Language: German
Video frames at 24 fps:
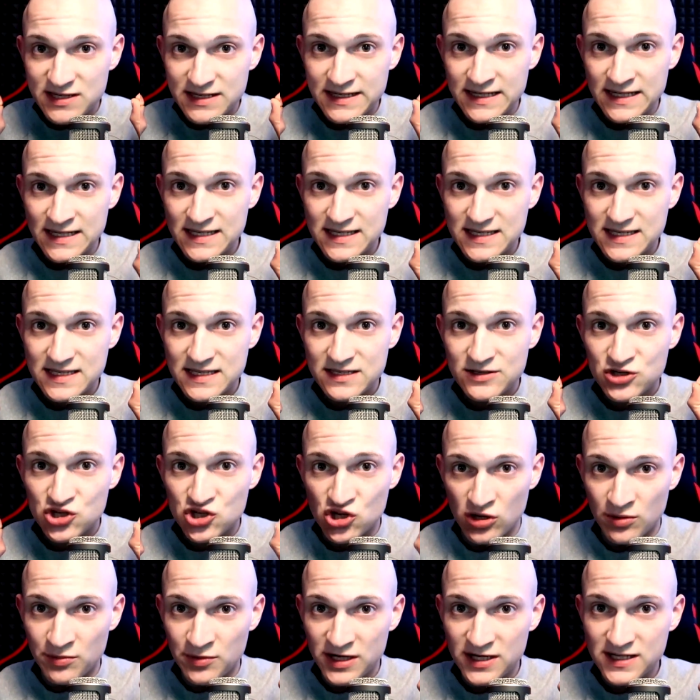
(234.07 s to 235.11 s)
nichts
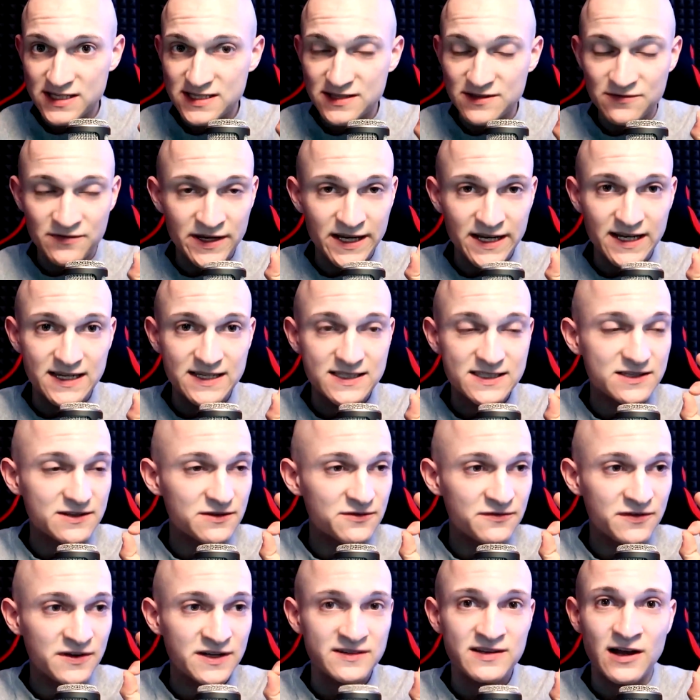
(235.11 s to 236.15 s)
Schlimmeres. Wirklich,
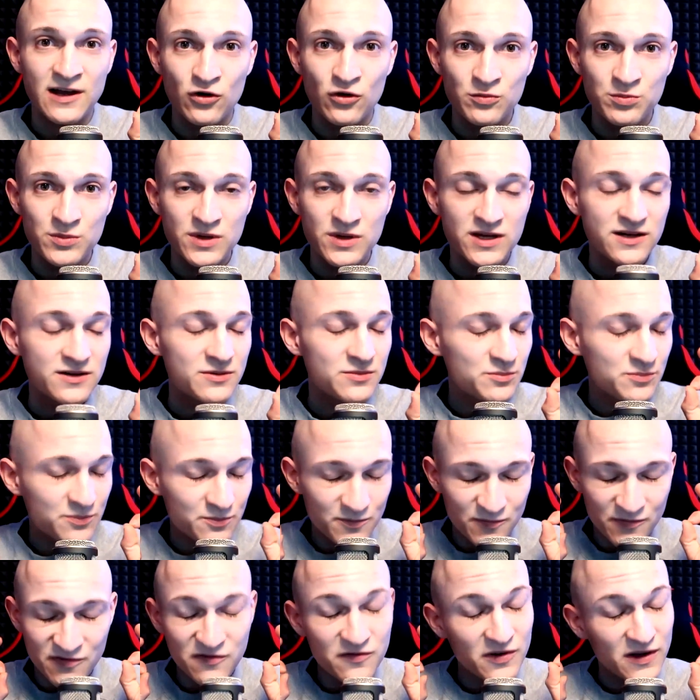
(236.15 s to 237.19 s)
vertraut mir,
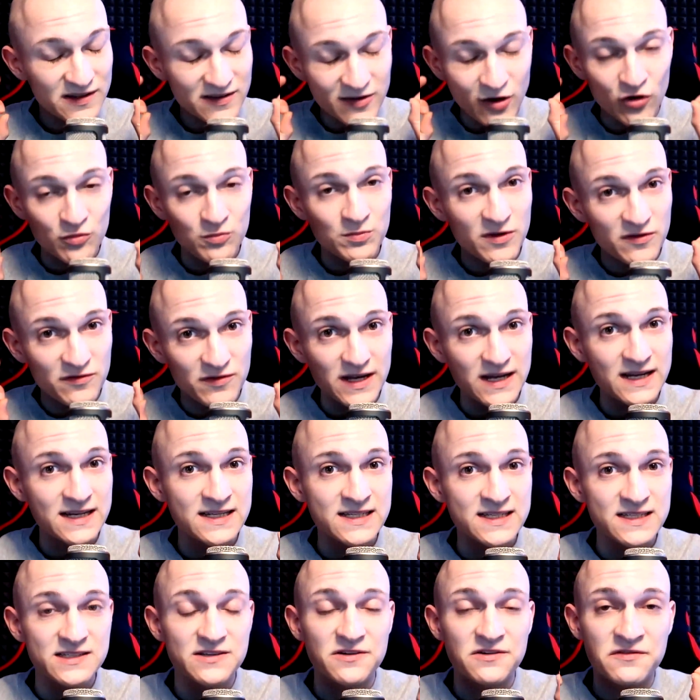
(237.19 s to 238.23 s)
vertraut mir
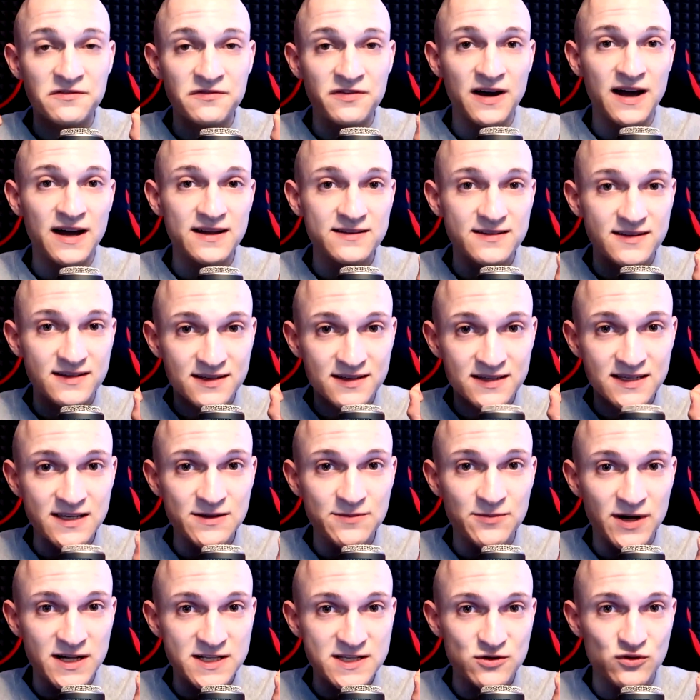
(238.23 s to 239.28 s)
wirklich, fahrt
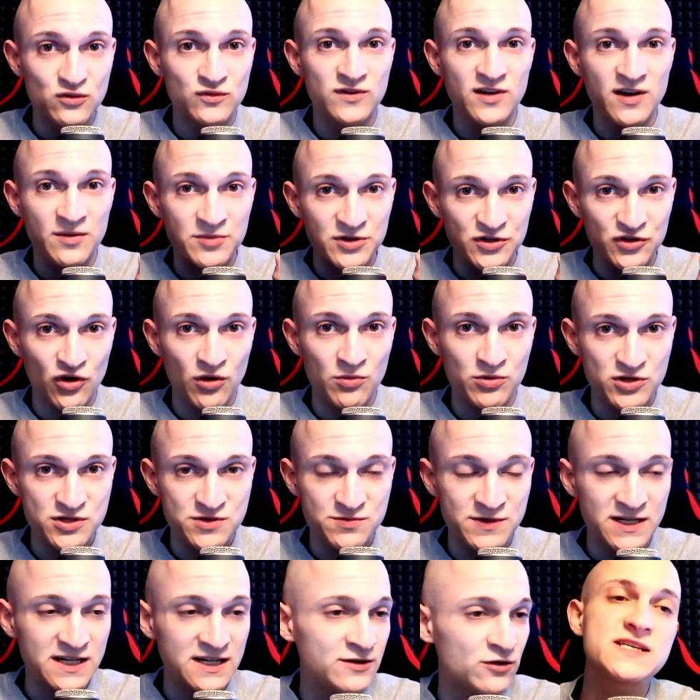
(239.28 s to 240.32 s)
niemals unter
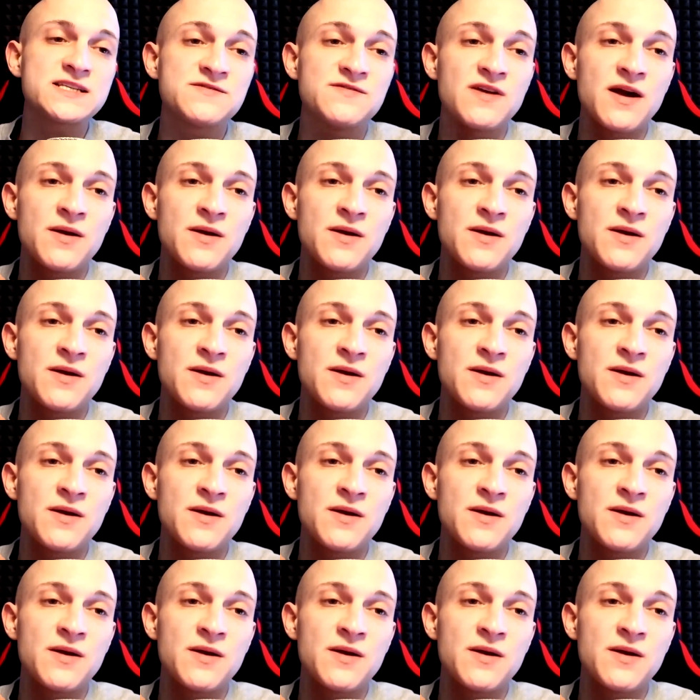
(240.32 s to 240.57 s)
Betäubungsmitteln. Das ist ja auch